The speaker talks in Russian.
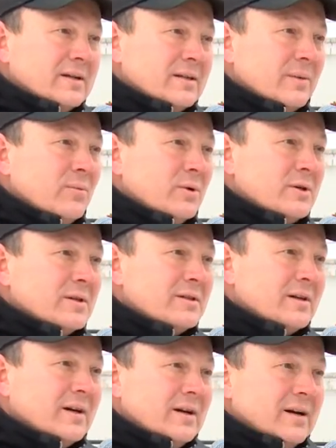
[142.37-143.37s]

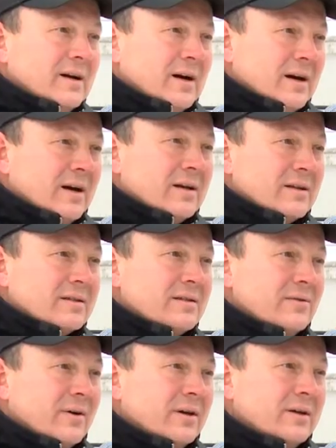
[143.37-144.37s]
заботятся о
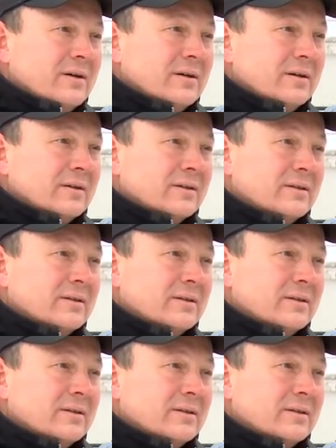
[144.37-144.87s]
своих э,